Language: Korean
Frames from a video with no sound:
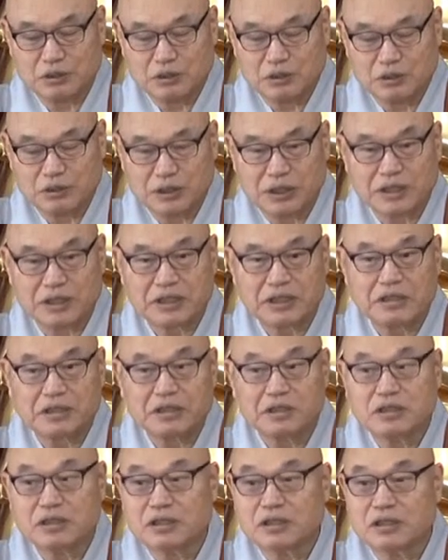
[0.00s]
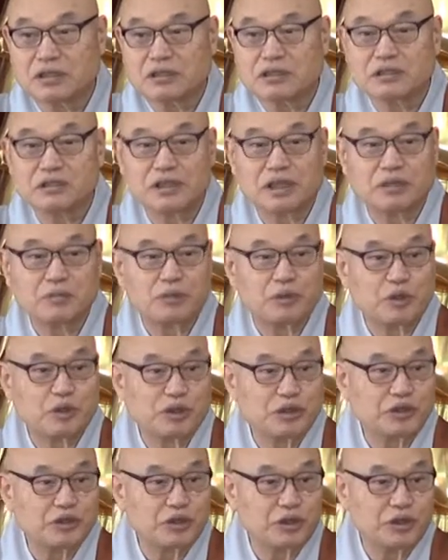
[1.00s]
훌륭하다. 근사한
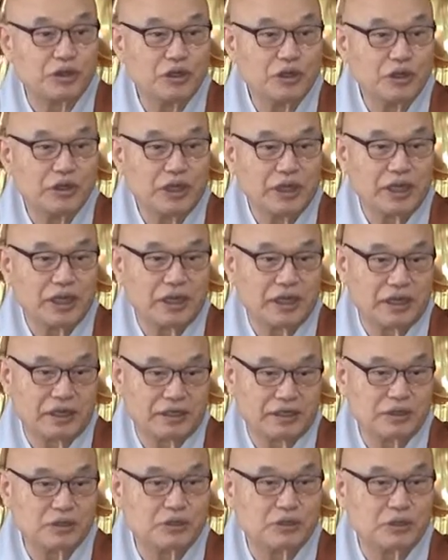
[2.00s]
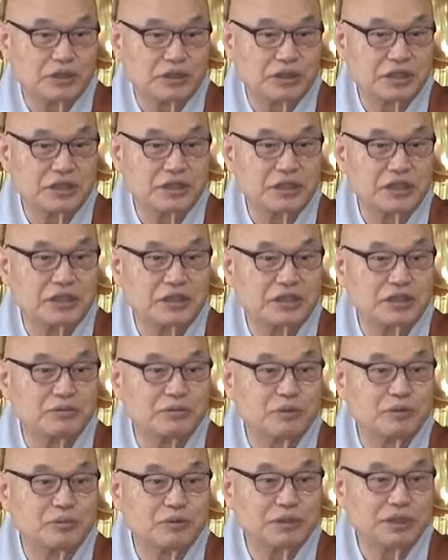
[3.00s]
표현이죠. 해가 뜨고 지는 게
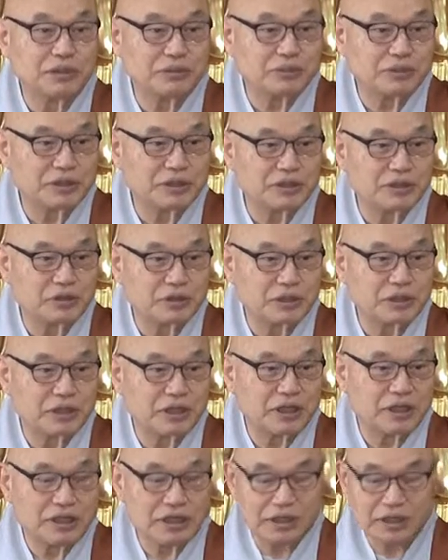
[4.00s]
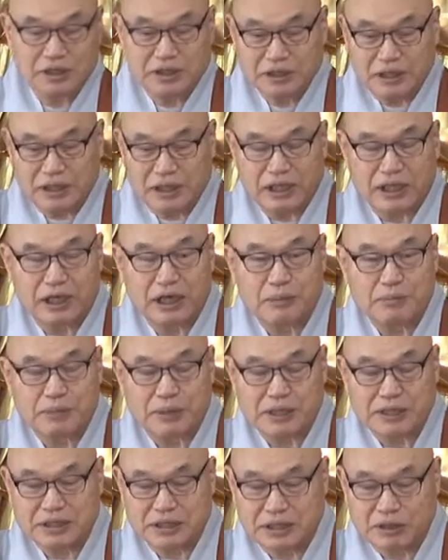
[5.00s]
전부 부처님 신통이다 내가 한
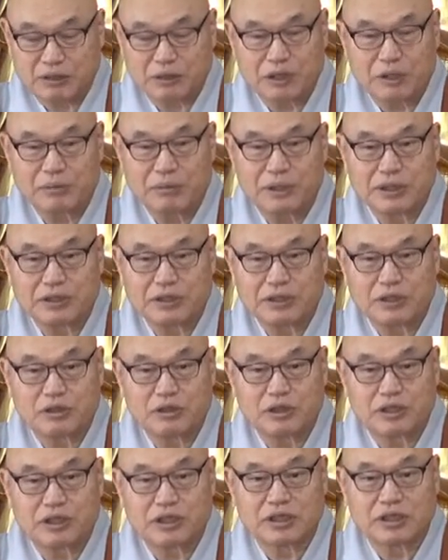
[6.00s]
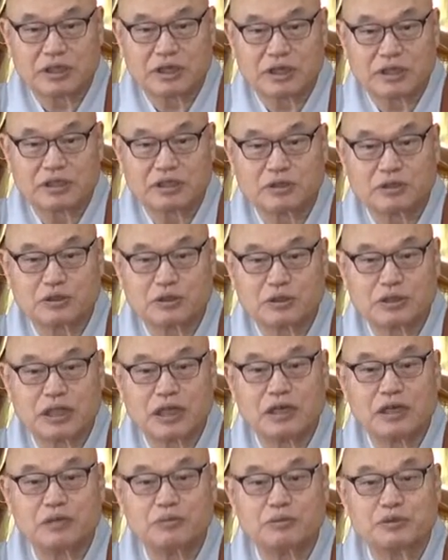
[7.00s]
발자국 한 발자국 걸어가는 것도
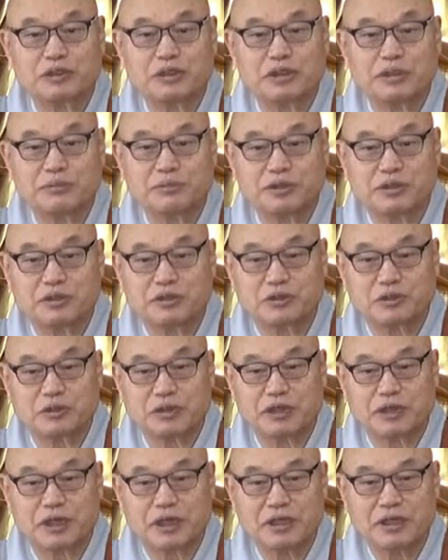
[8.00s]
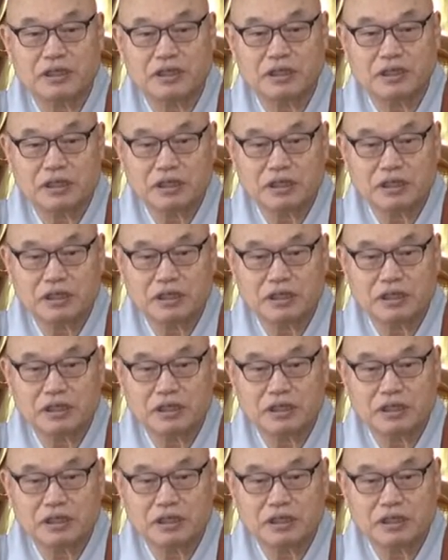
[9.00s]
다 부처님 신통이다